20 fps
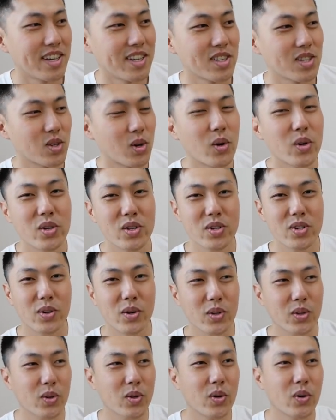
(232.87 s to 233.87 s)
そういう
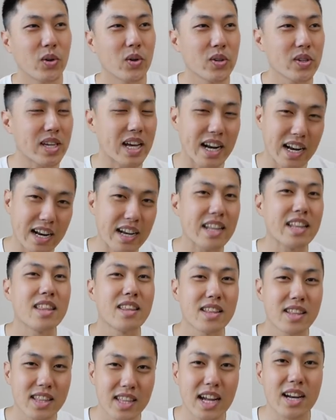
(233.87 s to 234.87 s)
ことをやられ
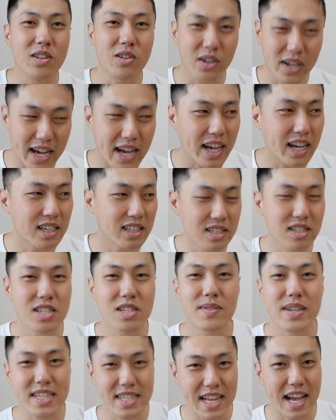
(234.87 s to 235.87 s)
たりとか
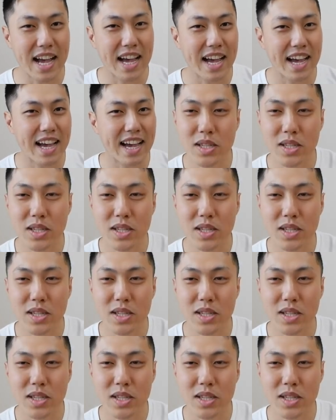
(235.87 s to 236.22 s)
しました